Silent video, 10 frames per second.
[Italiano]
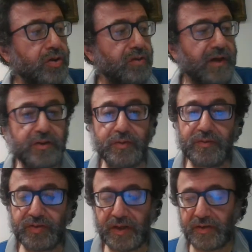l'ho trovato,
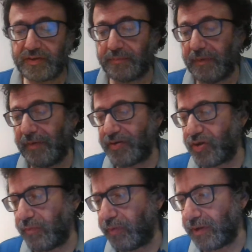c'è cioè la cosa, vabbè
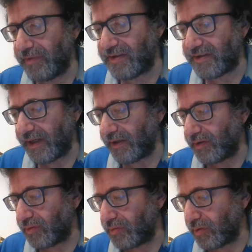c'è un po' di mistero
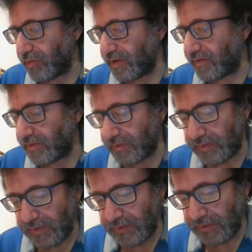in tutto questo,
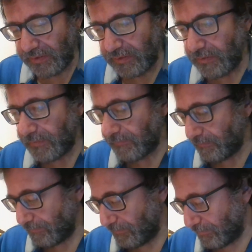
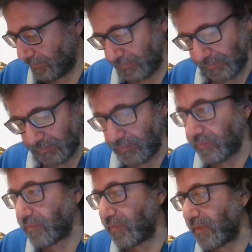mm.
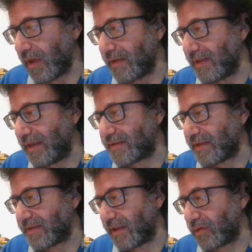nel
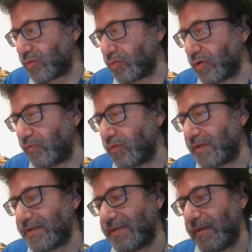61 fu
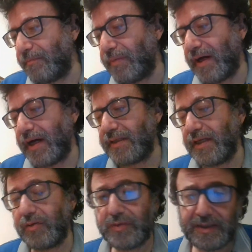
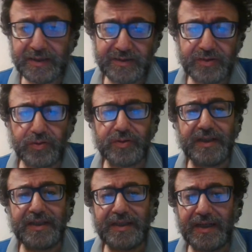ristampata
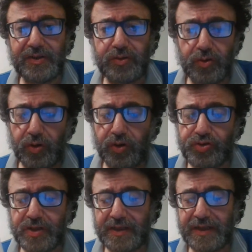un'edizione di
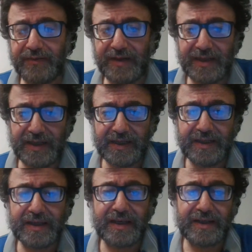antologica della
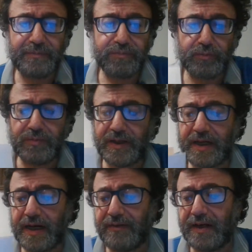Vallecchi che
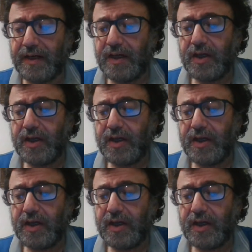ripubblicava